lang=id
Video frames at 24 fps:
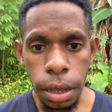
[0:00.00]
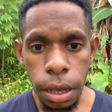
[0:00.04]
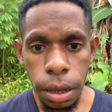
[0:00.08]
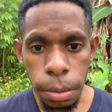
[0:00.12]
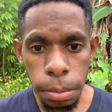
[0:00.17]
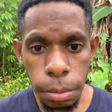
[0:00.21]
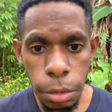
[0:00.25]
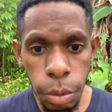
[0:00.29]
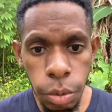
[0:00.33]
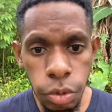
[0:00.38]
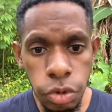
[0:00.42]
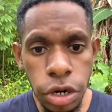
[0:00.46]

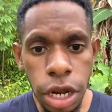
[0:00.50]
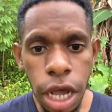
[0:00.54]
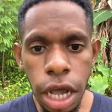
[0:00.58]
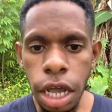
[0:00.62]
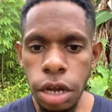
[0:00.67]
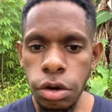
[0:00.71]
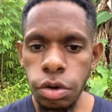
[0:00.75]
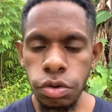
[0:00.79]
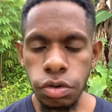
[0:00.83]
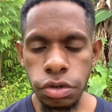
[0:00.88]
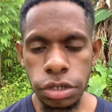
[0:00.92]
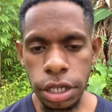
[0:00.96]

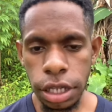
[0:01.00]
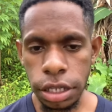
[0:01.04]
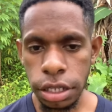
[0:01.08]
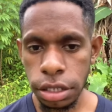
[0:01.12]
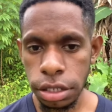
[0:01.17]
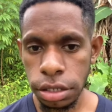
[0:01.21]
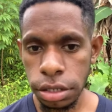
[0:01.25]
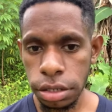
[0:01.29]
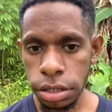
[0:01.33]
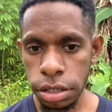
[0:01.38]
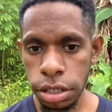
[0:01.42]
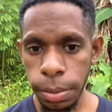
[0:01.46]
memudahkan
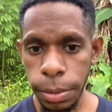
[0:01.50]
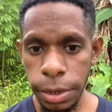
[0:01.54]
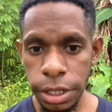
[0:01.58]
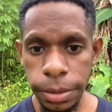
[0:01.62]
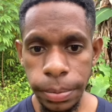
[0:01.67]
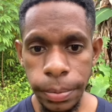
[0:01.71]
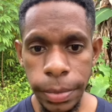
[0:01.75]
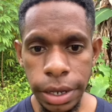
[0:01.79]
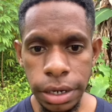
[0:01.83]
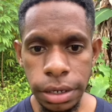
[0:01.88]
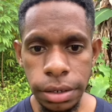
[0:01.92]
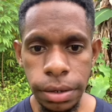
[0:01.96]
urusan
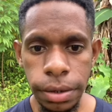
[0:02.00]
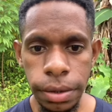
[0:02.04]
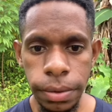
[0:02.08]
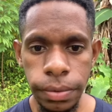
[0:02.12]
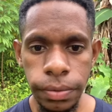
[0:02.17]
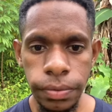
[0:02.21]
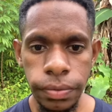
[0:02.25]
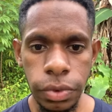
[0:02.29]
teman-teman